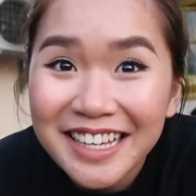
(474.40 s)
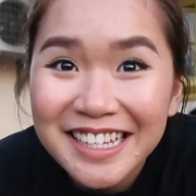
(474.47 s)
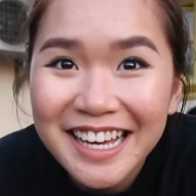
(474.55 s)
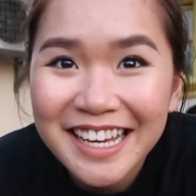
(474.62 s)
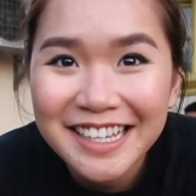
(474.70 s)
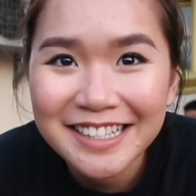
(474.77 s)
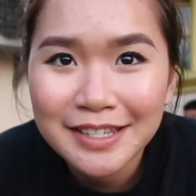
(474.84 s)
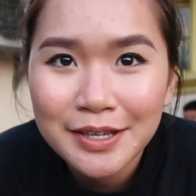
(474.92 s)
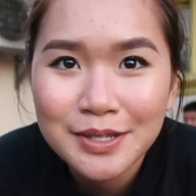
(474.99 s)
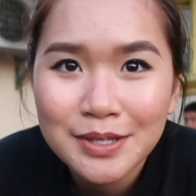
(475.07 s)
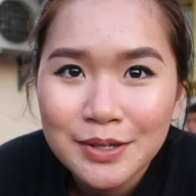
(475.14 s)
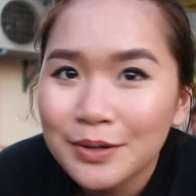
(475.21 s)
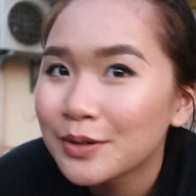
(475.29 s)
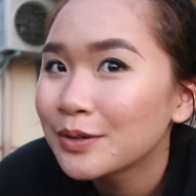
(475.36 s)
Hi guys!
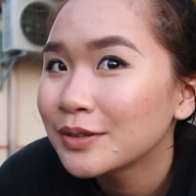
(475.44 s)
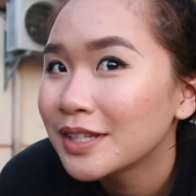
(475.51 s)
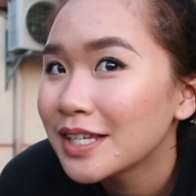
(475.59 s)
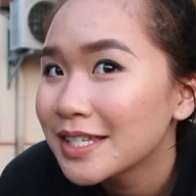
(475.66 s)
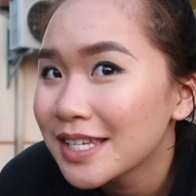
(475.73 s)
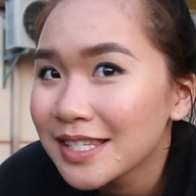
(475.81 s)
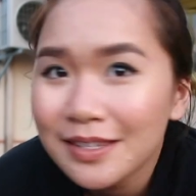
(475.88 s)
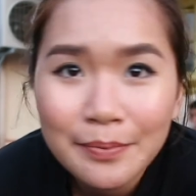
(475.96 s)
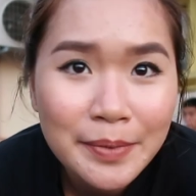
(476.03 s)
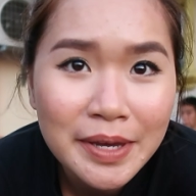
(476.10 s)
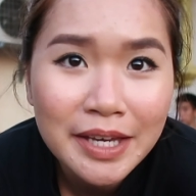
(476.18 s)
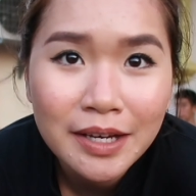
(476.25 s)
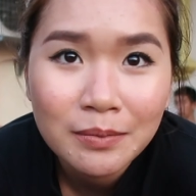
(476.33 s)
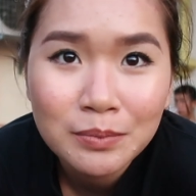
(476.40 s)
So, this is the
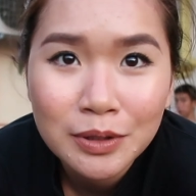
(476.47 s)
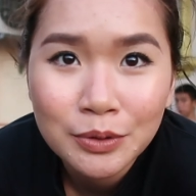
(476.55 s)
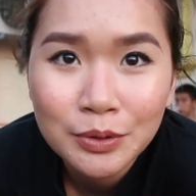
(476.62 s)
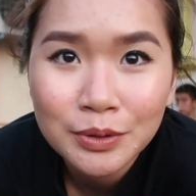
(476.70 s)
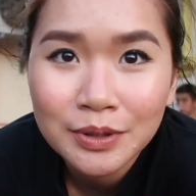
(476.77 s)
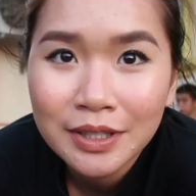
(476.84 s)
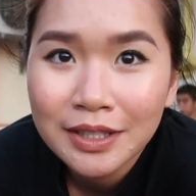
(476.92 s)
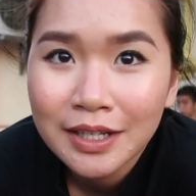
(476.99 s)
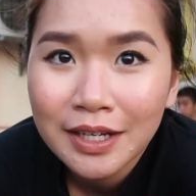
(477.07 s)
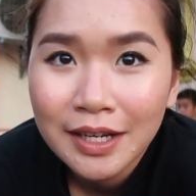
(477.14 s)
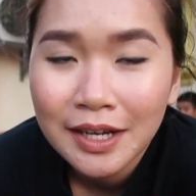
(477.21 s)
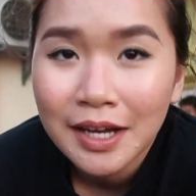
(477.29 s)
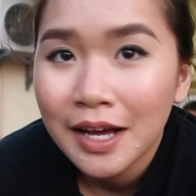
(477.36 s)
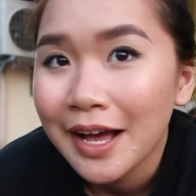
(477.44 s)
makeup look
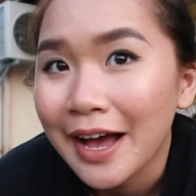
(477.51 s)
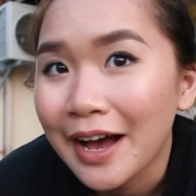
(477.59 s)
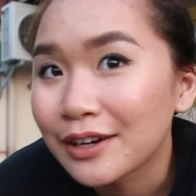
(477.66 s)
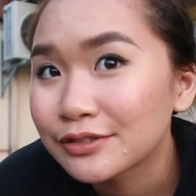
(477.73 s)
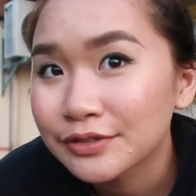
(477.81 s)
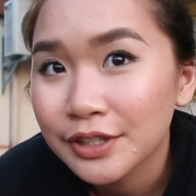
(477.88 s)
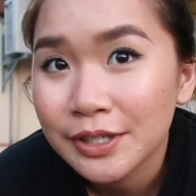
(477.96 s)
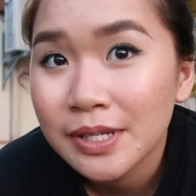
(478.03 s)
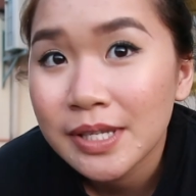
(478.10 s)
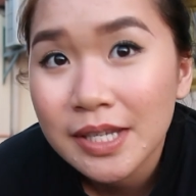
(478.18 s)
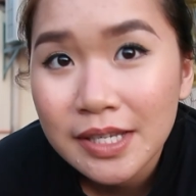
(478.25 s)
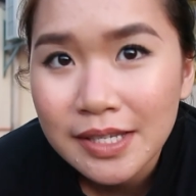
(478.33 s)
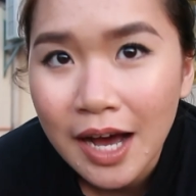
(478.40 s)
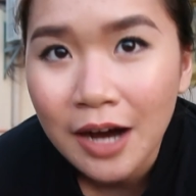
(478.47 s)
after 6
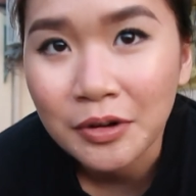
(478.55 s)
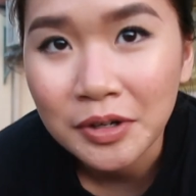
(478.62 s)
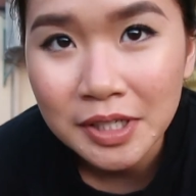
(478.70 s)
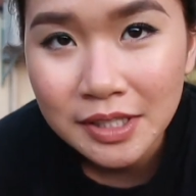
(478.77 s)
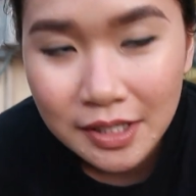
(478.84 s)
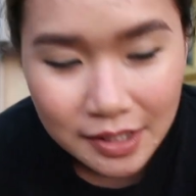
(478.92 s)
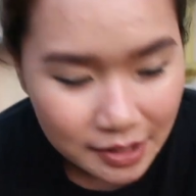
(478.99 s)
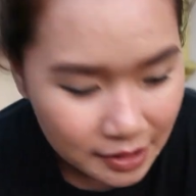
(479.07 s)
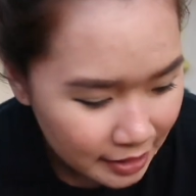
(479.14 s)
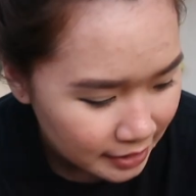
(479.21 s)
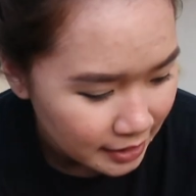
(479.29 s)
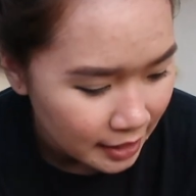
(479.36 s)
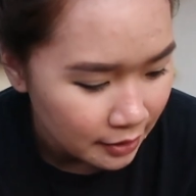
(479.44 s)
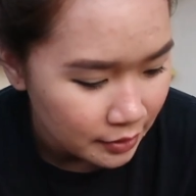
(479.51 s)
hours because right
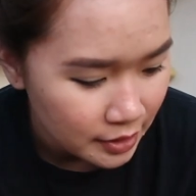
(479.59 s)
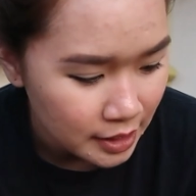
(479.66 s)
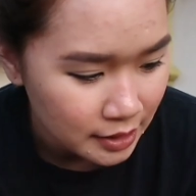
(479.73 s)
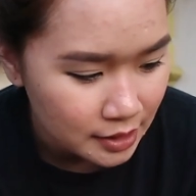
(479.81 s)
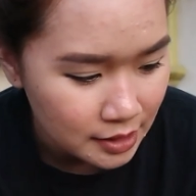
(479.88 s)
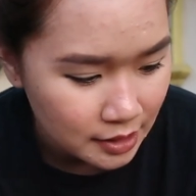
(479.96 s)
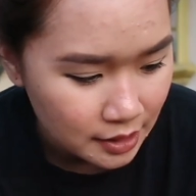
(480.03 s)
now it's